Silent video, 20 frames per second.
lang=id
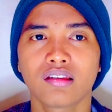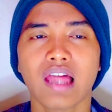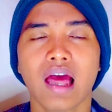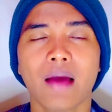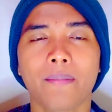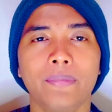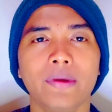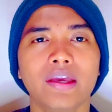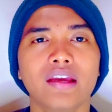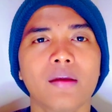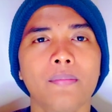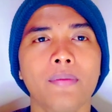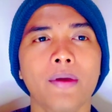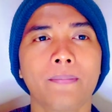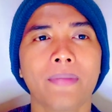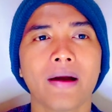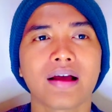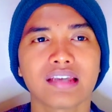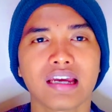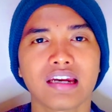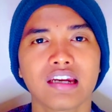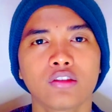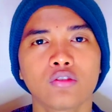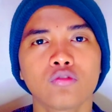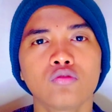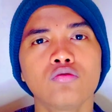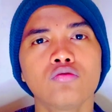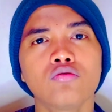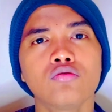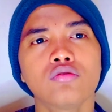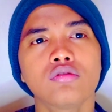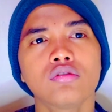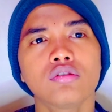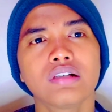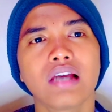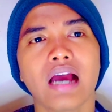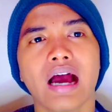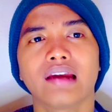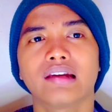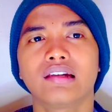tapi kebebasan itu
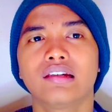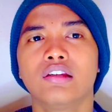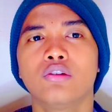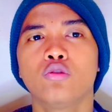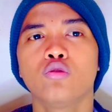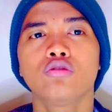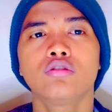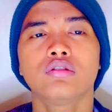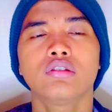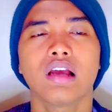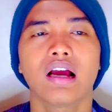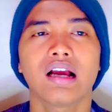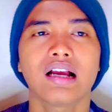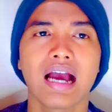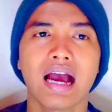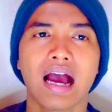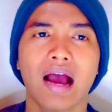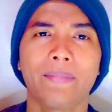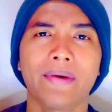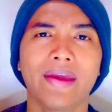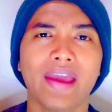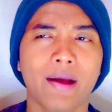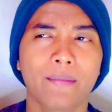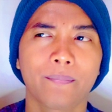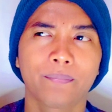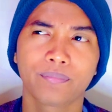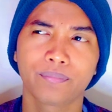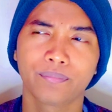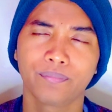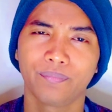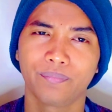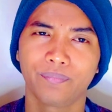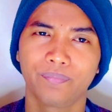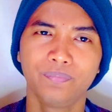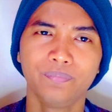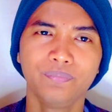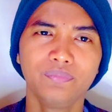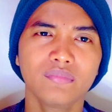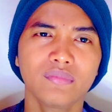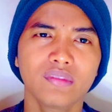nggak di nggak apa ya
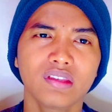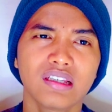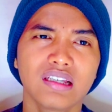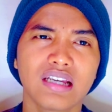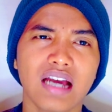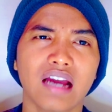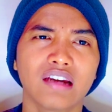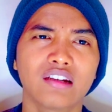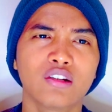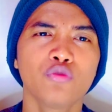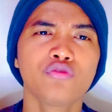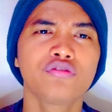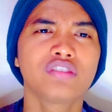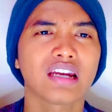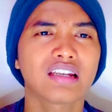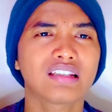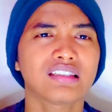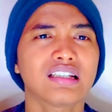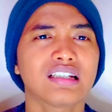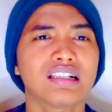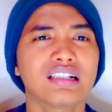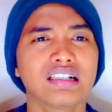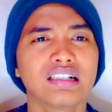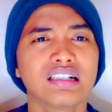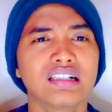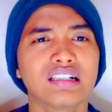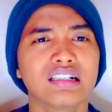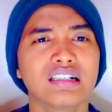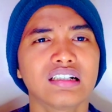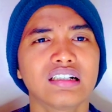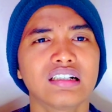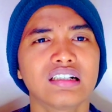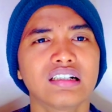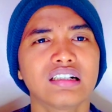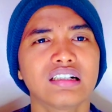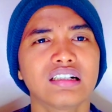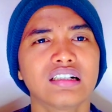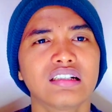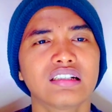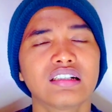nggak diujar
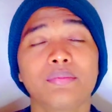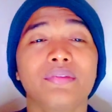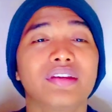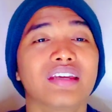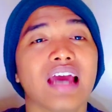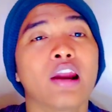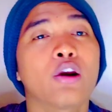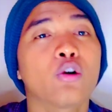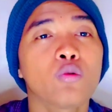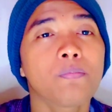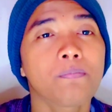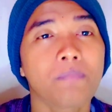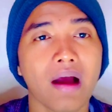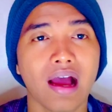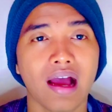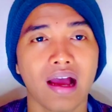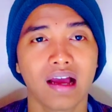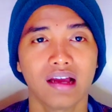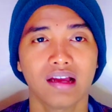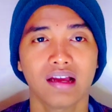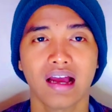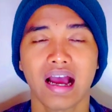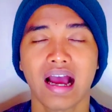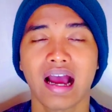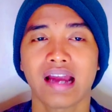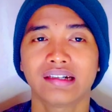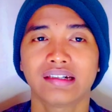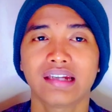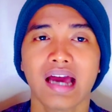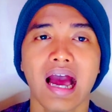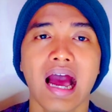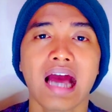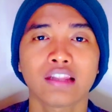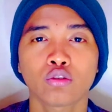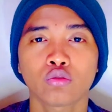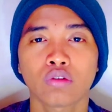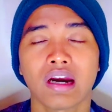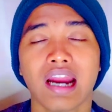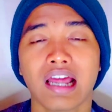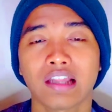sedemikian rupa ada
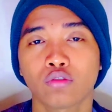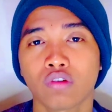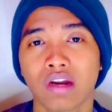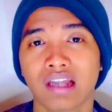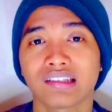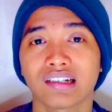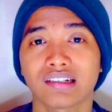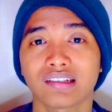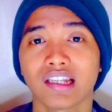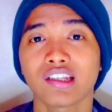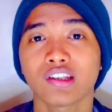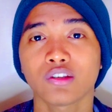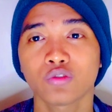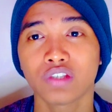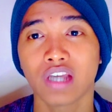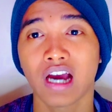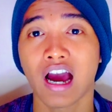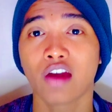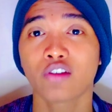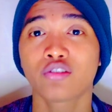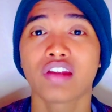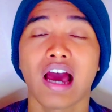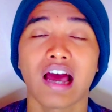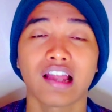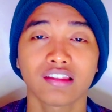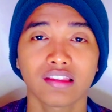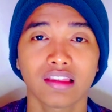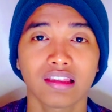aturan-aturan tertentu yang harus di,